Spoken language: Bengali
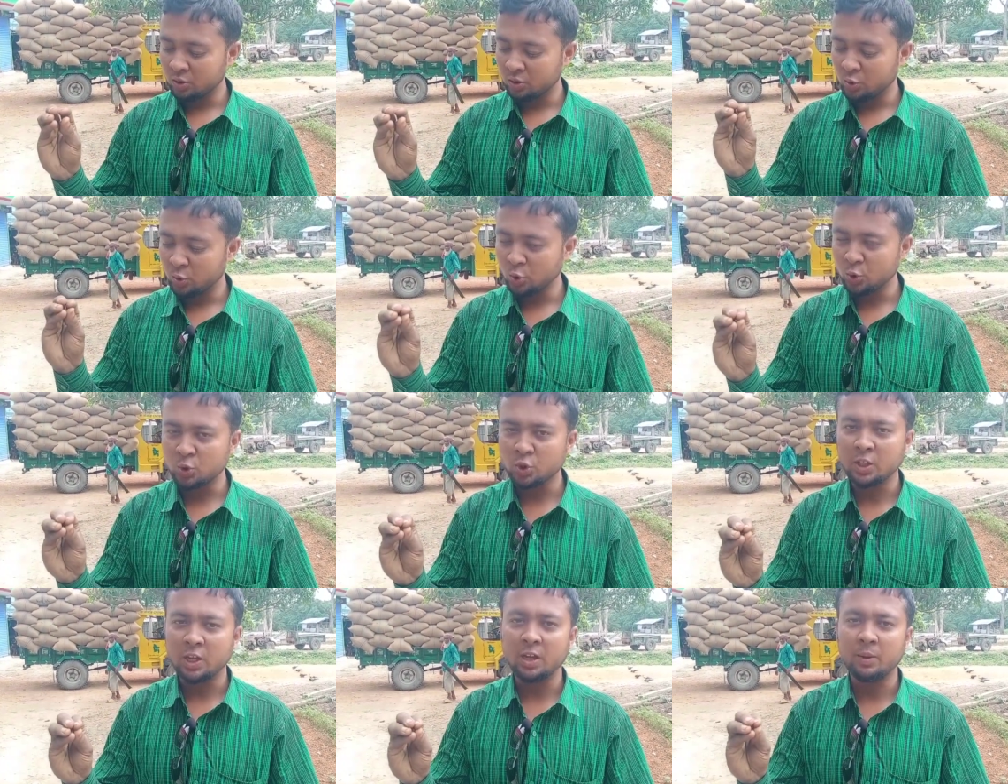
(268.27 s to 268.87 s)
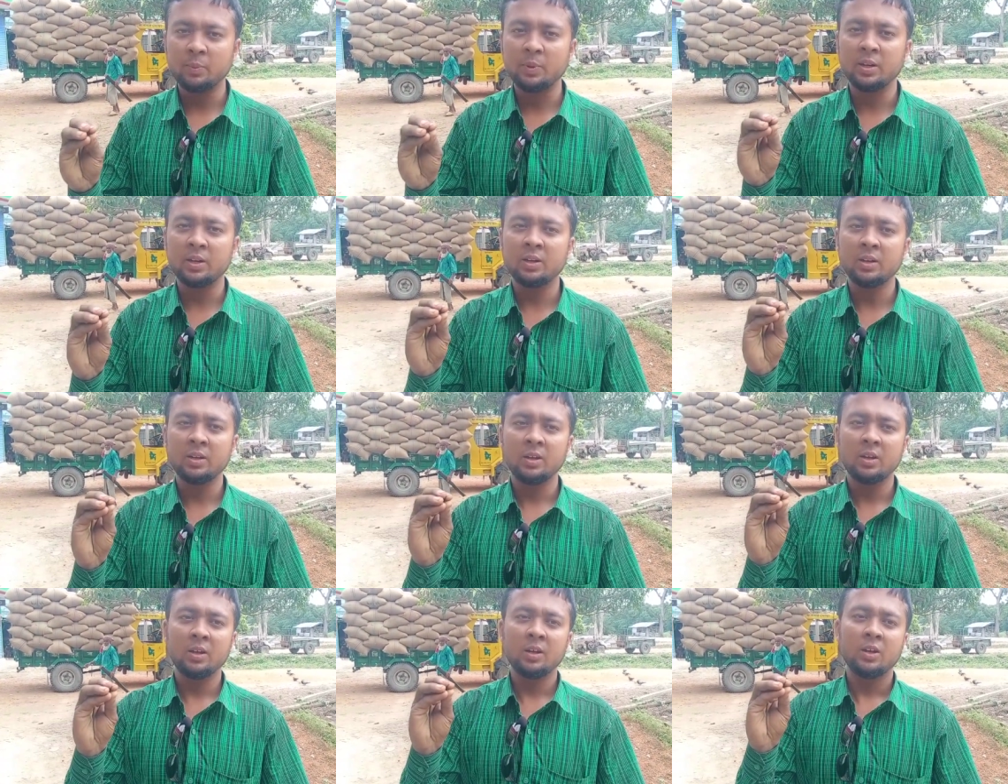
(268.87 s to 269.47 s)
সুস্থ থাকবেন
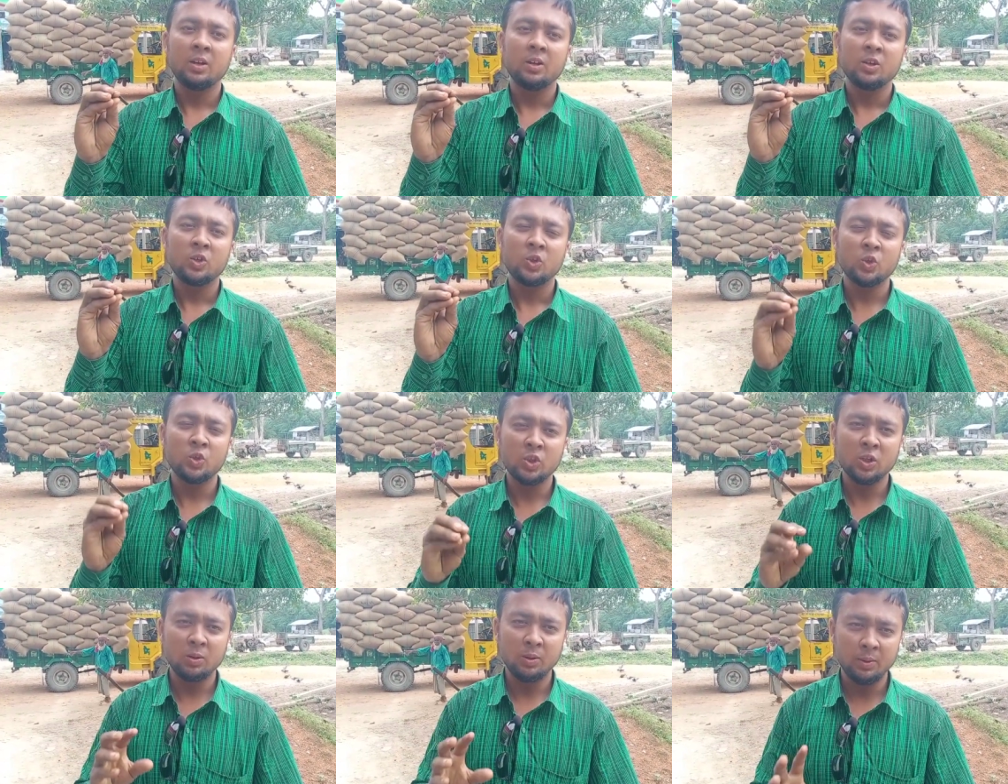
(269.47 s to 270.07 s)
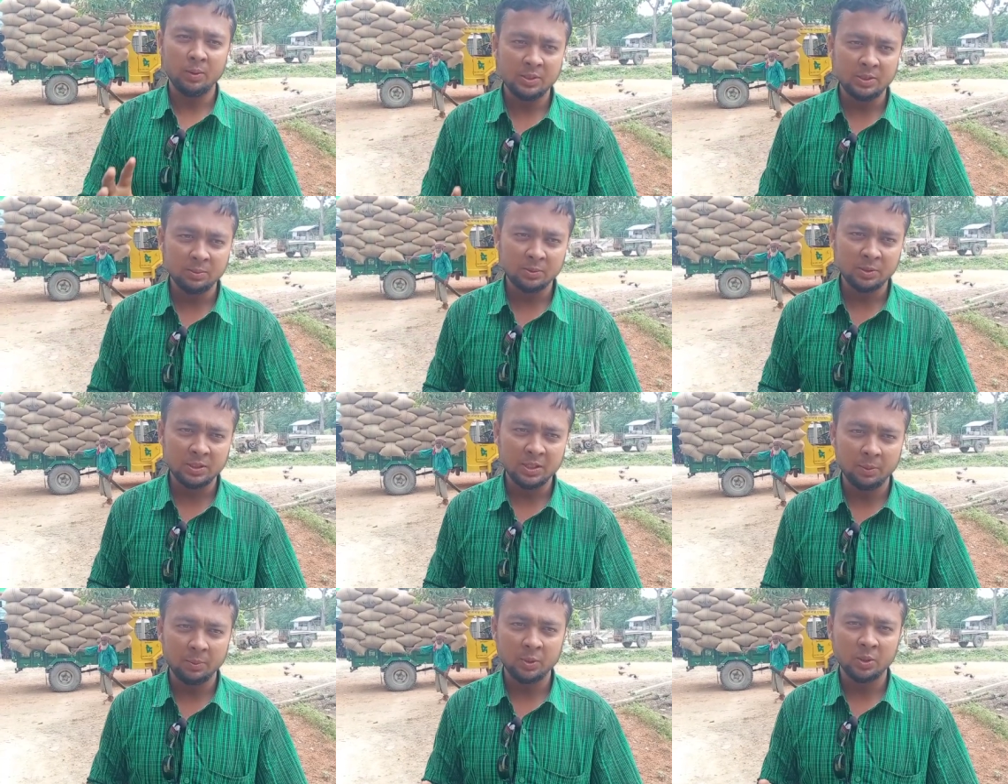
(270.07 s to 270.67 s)
সুন্দরভাবে
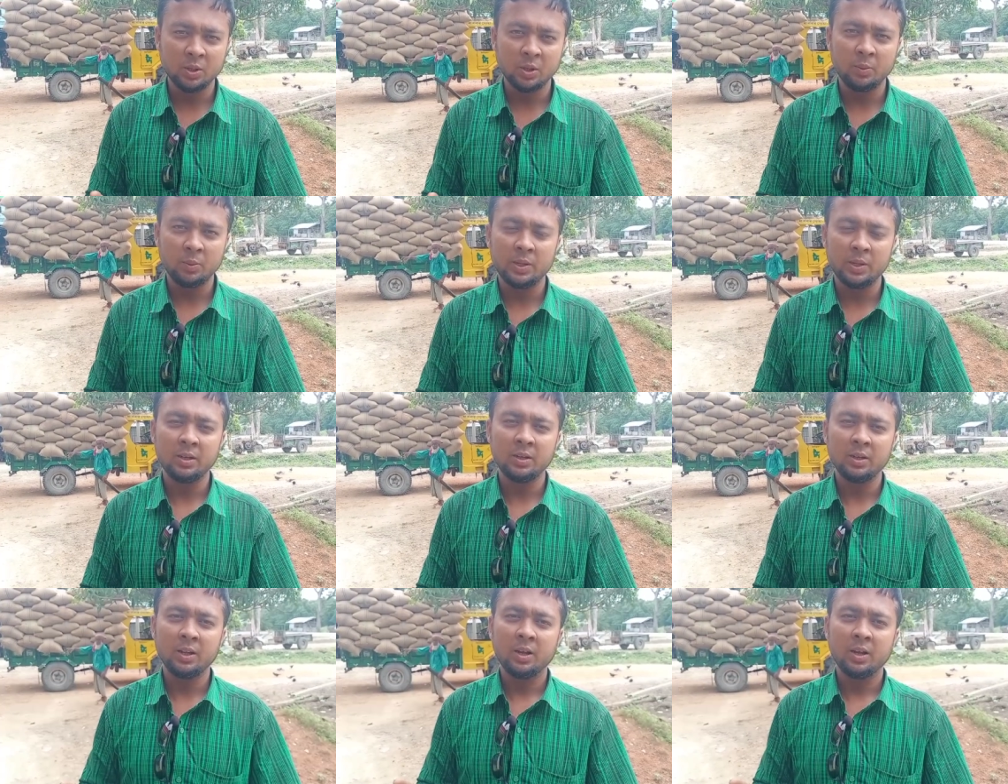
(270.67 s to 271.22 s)
জীবনযাপন করবেন